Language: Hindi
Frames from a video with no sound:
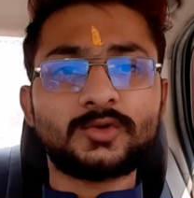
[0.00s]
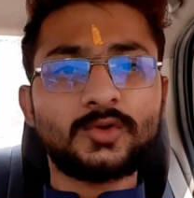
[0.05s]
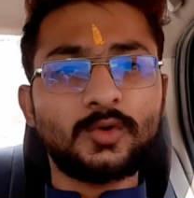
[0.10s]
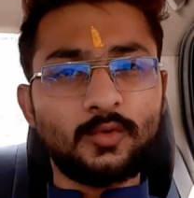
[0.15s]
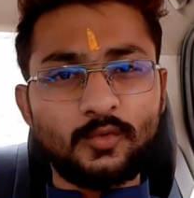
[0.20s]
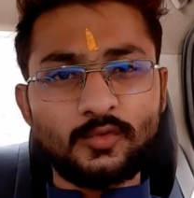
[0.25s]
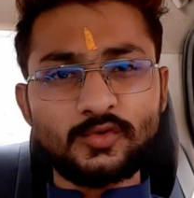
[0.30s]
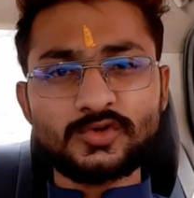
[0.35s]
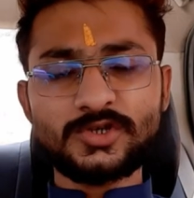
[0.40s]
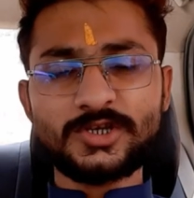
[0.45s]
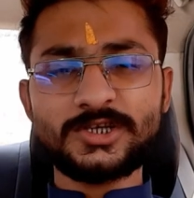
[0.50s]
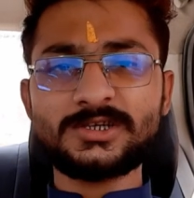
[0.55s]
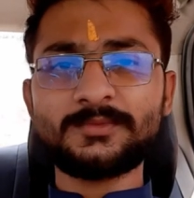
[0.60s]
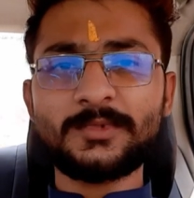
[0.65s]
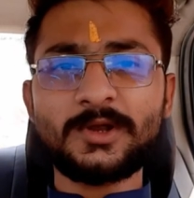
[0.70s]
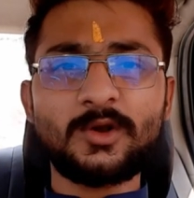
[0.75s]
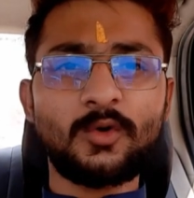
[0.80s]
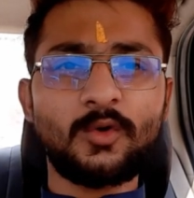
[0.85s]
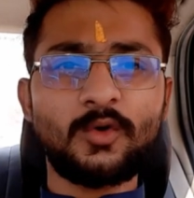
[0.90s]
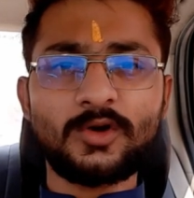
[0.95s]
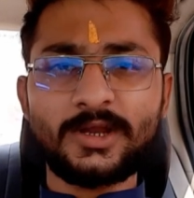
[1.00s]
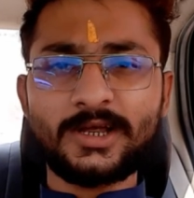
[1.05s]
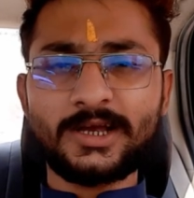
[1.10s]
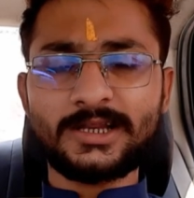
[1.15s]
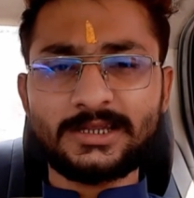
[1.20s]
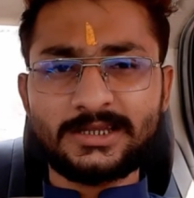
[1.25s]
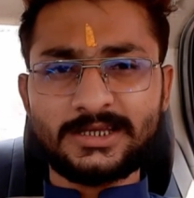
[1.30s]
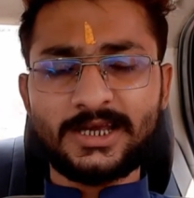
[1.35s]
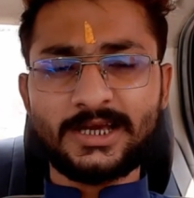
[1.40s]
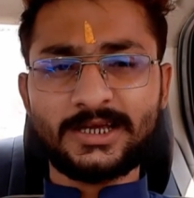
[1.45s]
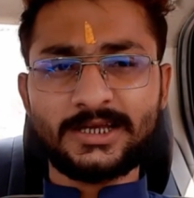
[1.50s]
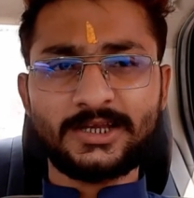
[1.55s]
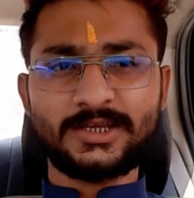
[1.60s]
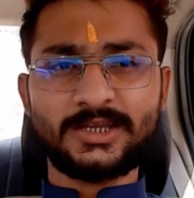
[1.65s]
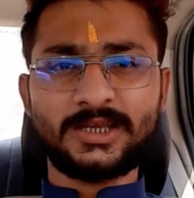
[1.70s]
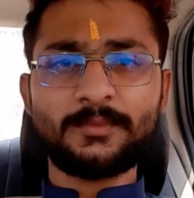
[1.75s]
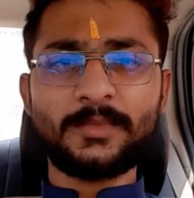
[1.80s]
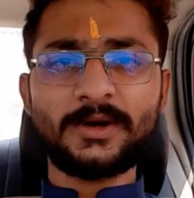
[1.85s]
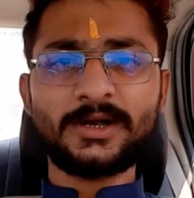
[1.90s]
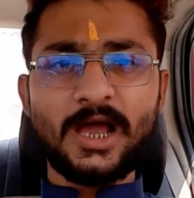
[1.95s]
तो उस चीज़ में लोगों ने गलतियाँ की
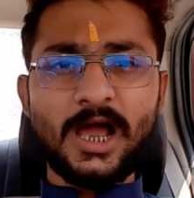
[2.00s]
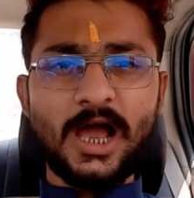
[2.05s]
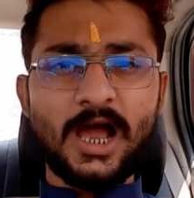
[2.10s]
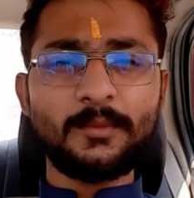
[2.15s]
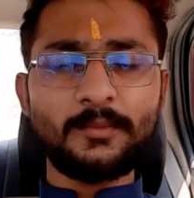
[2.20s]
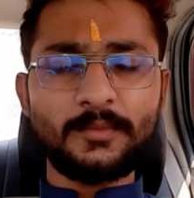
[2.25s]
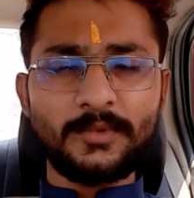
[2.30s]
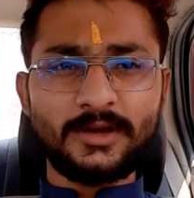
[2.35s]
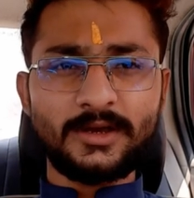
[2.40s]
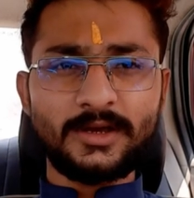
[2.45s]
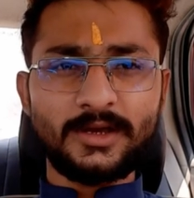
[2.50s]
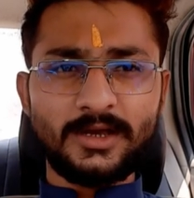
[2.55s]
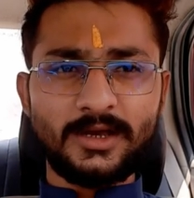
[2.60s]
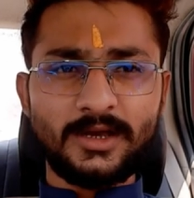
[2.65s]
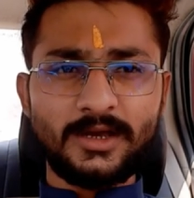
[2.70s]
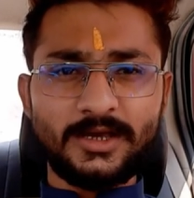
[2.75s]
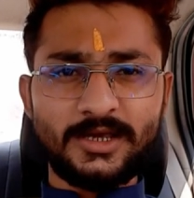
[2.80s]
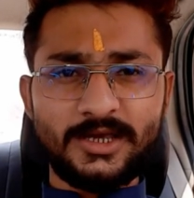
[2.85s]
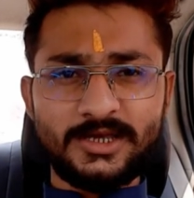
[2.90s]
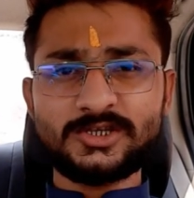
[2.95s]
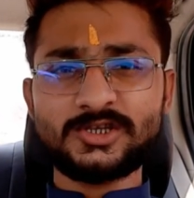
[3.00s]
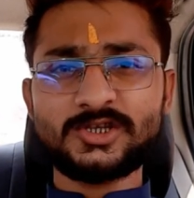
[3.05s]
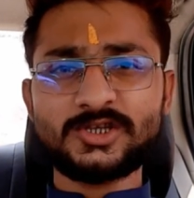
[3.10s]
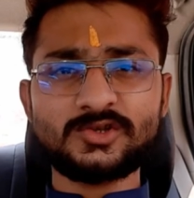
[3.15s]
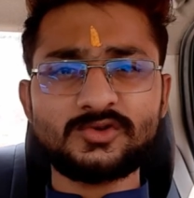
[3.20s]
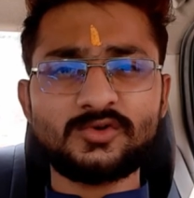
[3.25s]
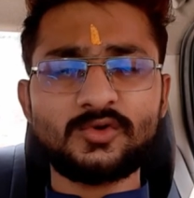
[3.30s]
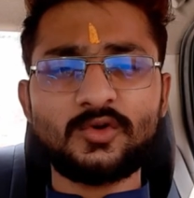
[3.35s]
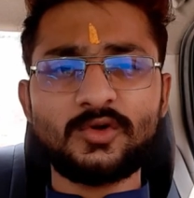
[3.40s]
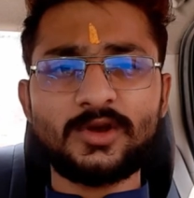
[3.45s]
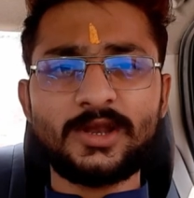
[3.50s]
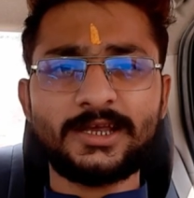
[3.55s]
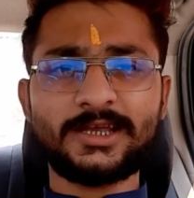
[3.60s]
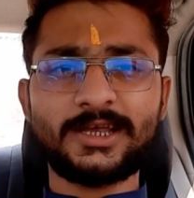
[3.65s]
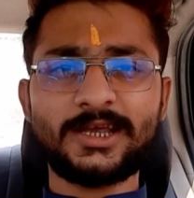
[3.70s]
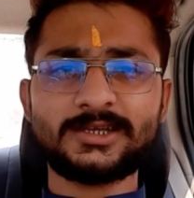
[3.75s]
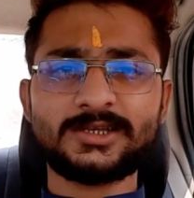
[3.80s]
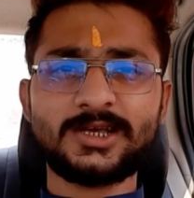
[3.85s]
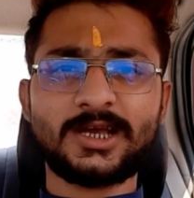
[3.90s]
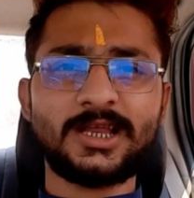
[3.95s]
थी बट अब इन चीज़ों को
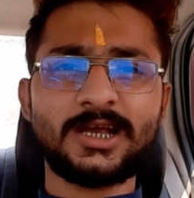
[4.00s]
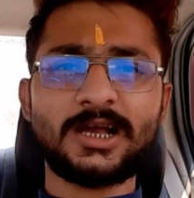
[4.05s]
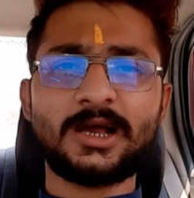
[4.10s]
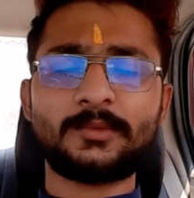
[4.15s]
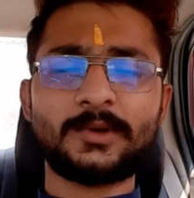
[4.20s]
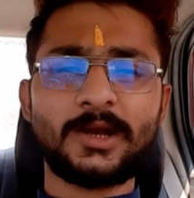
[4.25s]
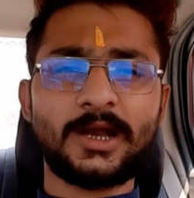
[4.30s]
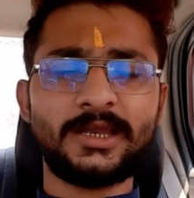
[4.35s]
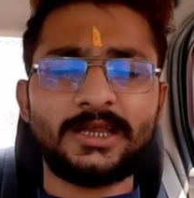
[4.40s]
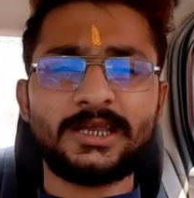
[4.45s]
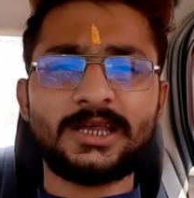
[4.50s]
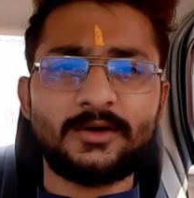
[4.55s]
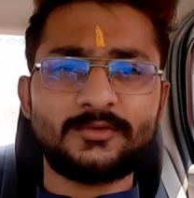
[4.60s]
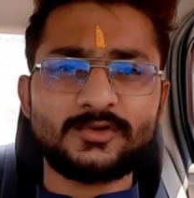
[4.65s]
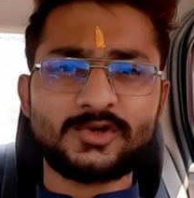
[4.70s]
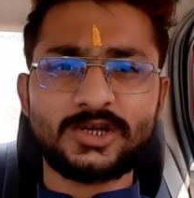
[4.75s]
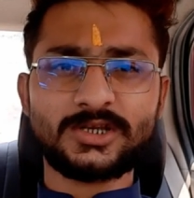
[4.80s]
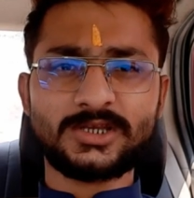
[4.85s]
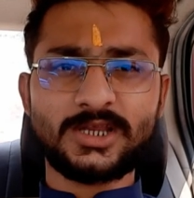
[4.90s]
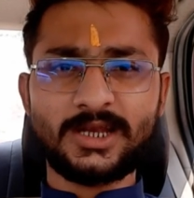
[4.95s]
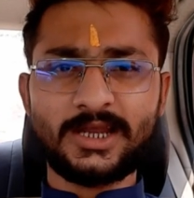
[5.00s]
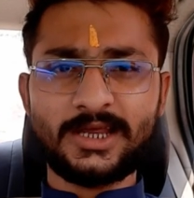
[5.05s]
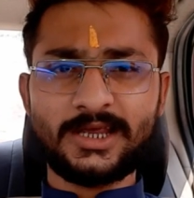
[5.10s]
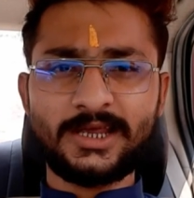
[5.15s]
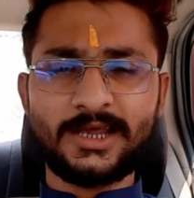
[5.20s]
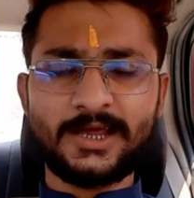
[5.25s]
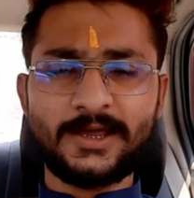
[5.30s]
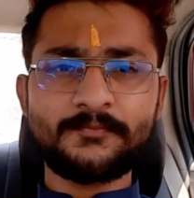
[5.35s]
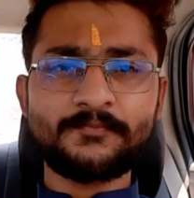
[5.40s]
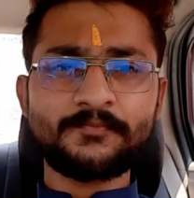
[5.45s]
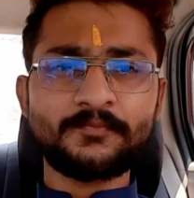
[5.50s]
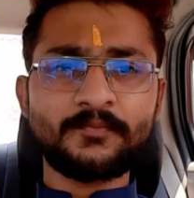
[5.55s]
लेके ज़्यादा घबराने की आवश्यकता नहीं है